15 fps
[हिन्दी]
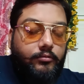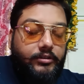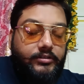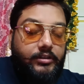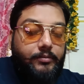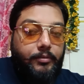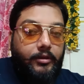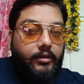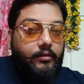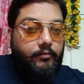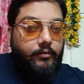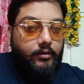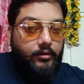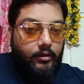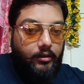इसी पे
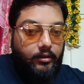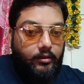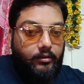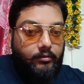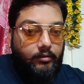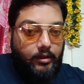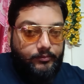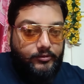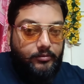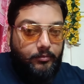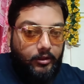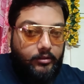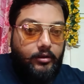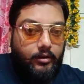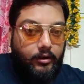एक आपसे
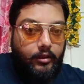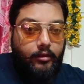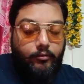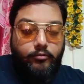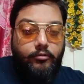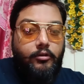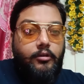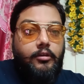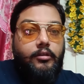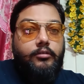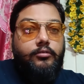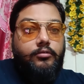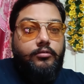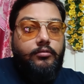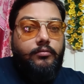बात करने आया हूँ
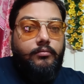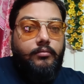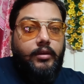तो